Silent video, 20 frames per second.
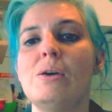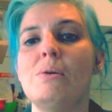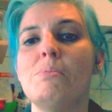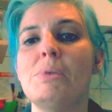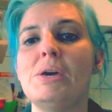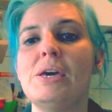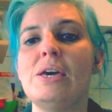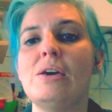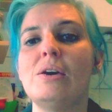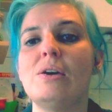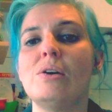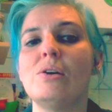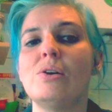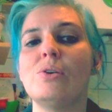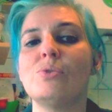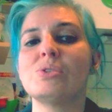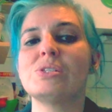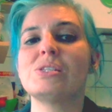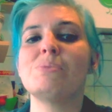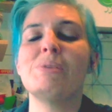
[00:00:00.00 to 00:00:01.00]
Mais
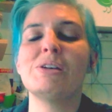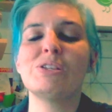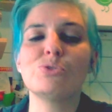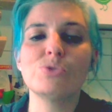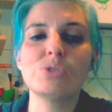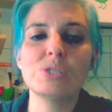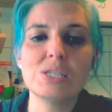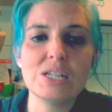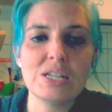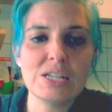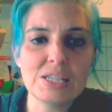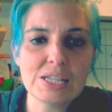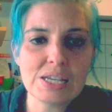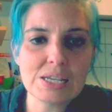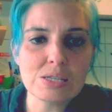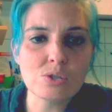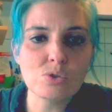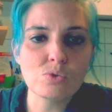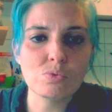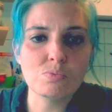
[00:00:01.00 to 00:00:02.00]
on ne sait pas trop si les
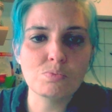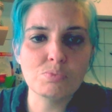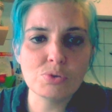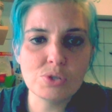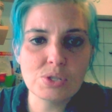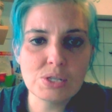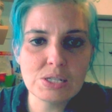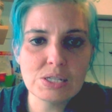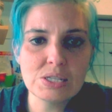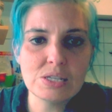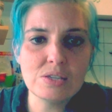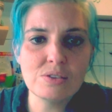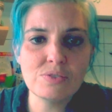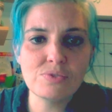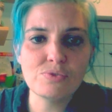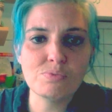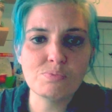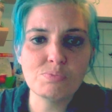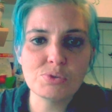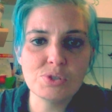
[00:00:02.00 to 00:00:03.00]
tests sont
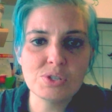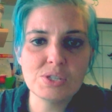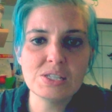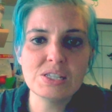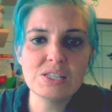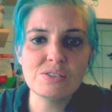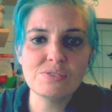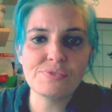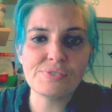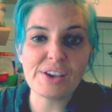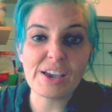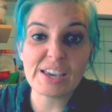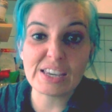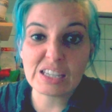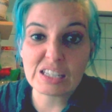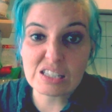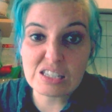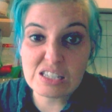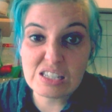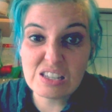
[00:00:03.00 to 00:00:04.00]
positifs ou positifs
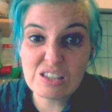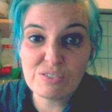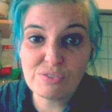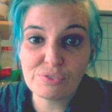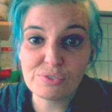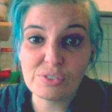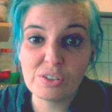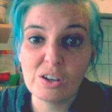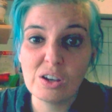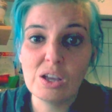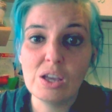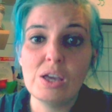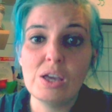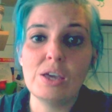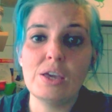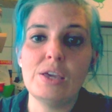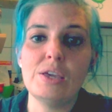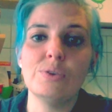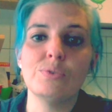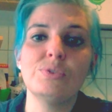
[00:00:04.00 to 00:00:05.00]
actifs,
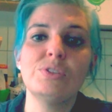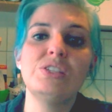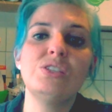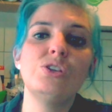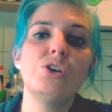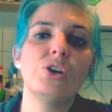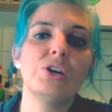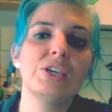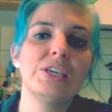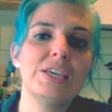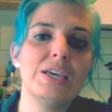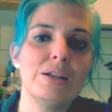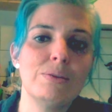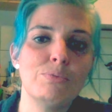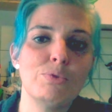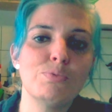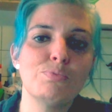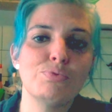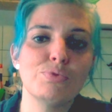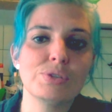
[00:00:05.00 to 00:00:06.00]
et on ignore
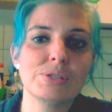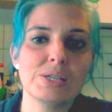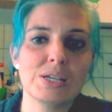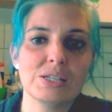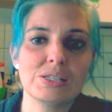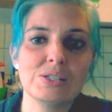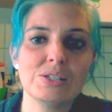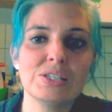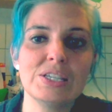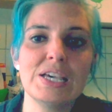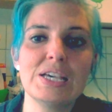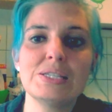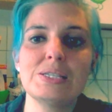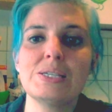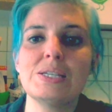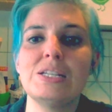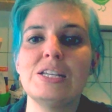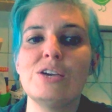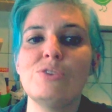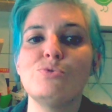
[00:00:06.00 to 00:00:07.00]
également pour certains cas
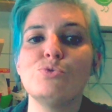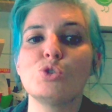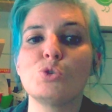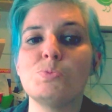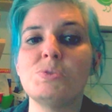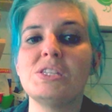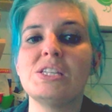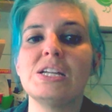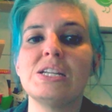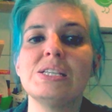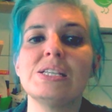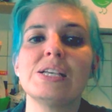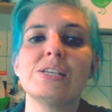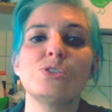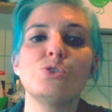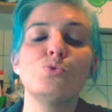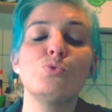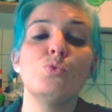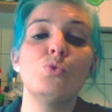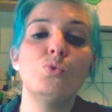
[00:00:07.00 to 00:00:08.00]
s'il y a eu
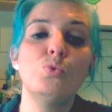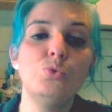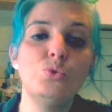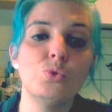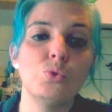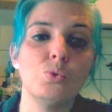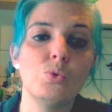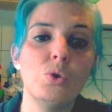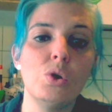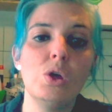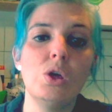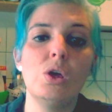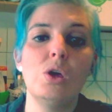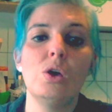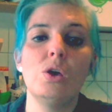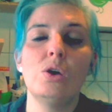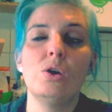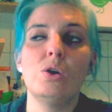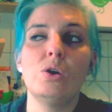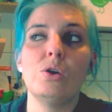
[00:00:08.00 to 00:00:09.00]
hospitalisation ou non.
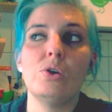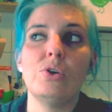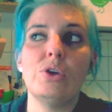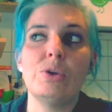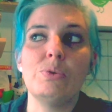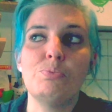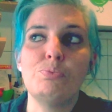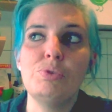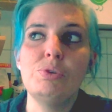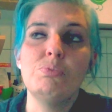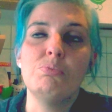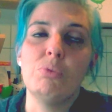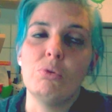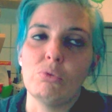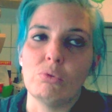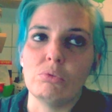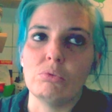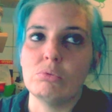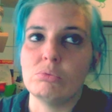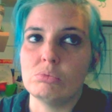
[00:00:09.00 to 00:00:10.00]
Et puis
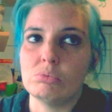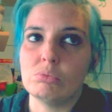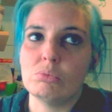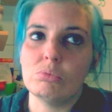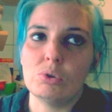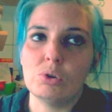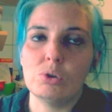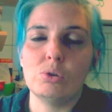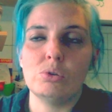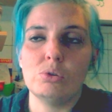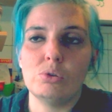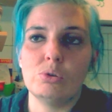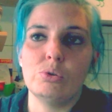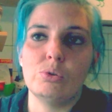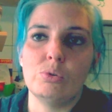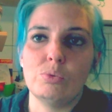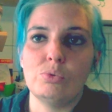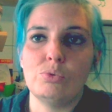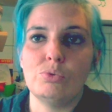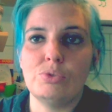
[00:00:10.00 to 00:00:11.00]
bon, euh,
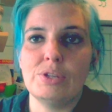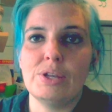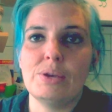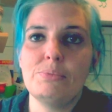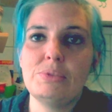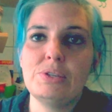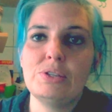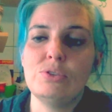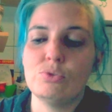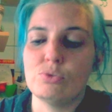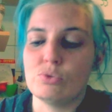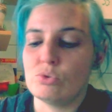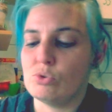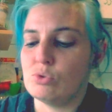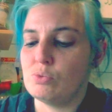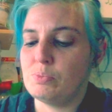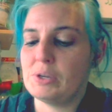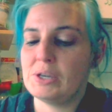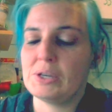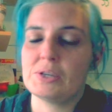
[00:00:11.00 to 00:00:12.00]
une amie dont
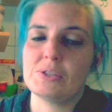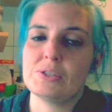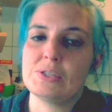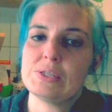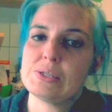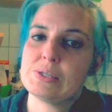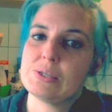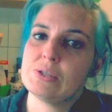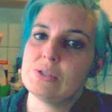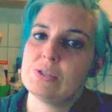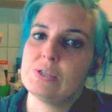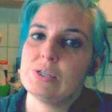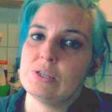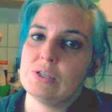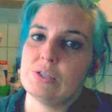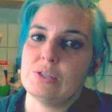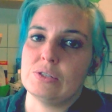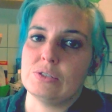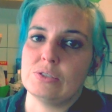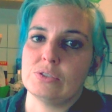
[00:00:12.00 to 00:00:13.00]
le père est décédé
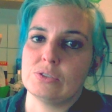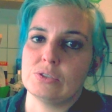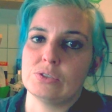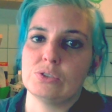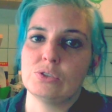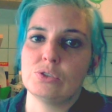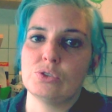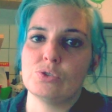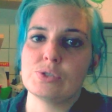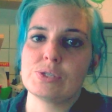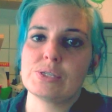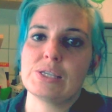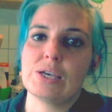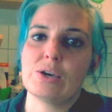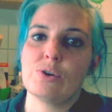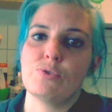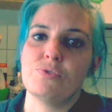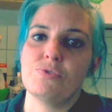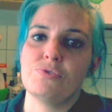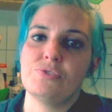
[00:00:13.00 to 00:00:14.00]
d'un
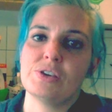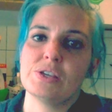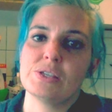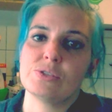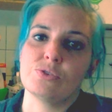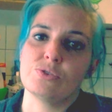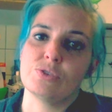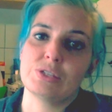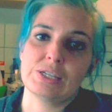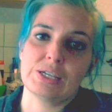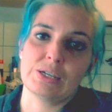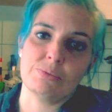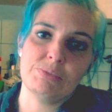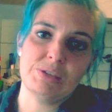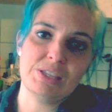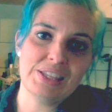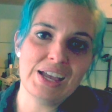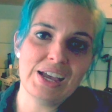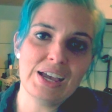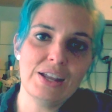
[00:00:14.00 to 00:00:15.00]
cancer en phase
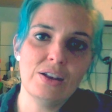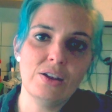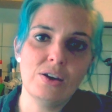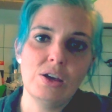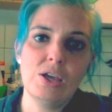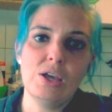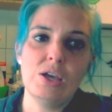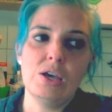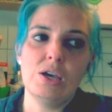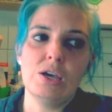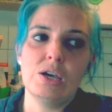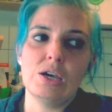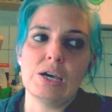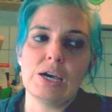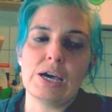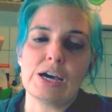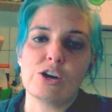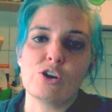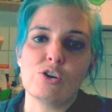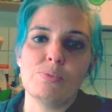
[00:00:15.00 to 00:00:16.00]
terminale
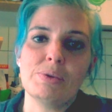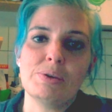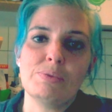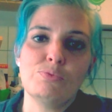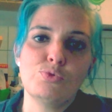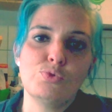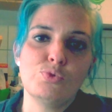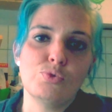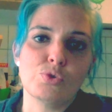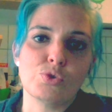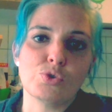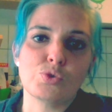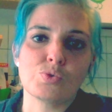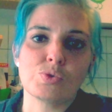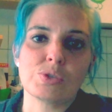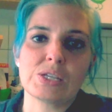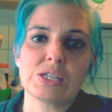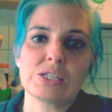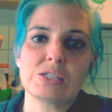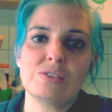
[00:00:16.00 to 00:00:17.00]
a quand même eu euh, son
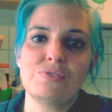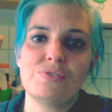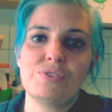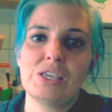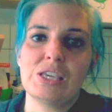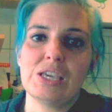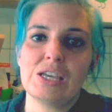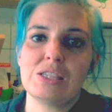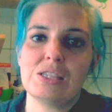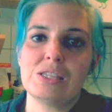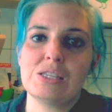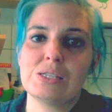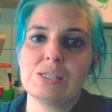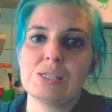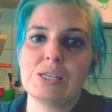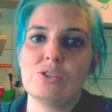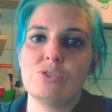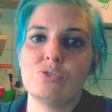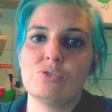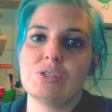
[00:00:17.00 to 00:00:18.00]
certificat de
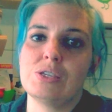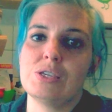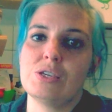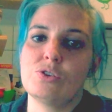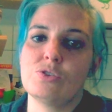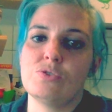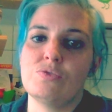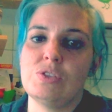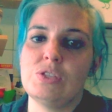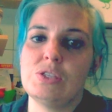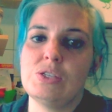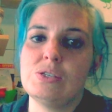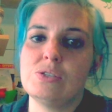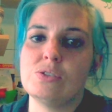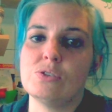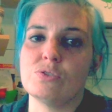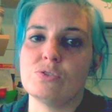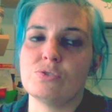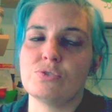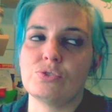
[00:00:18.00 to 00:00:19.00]
décès noté
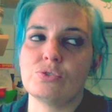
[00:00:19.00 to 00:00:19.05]
Covid-19.